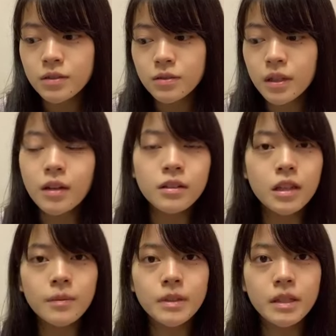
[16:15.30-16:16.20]
その
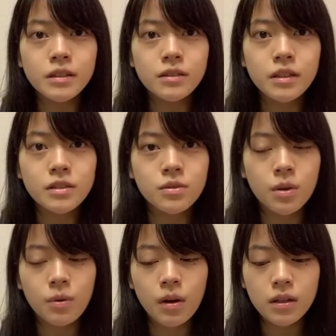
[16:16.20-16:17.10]
リアルタイムでやってるやつと
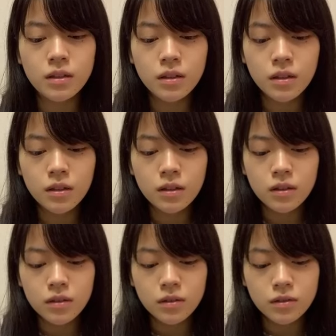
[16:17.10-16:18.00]
かは
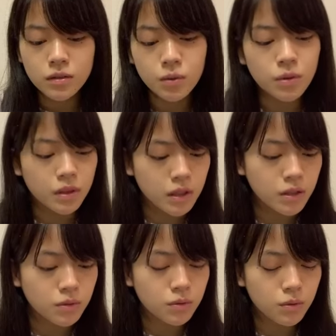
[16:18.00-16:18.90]
そうだ
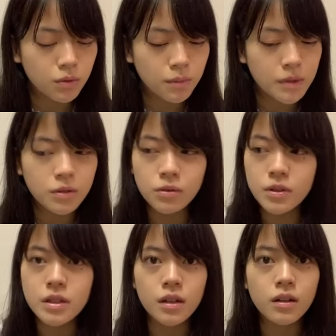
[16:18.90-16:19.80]
ねちょっと見るの
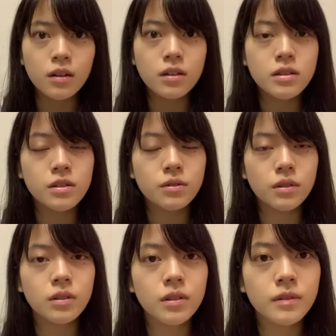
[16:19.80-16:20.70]
に時間かかっちゃう
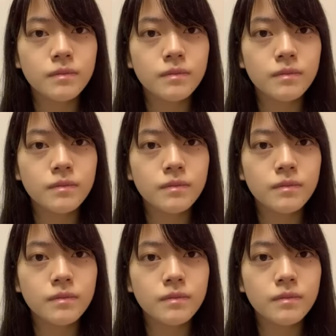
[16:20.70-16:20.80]
かな。